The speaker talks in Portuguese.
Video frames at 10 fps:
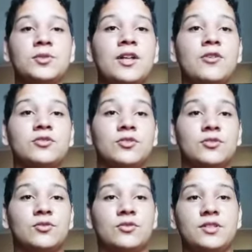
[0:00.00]
Vamos
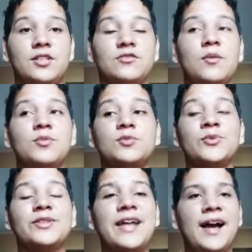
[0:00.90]
mudar os nossos conceitos,
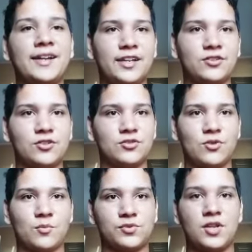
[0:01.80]
vamos mudar quem
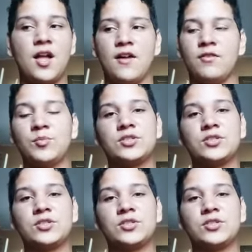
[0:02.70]
nós somos,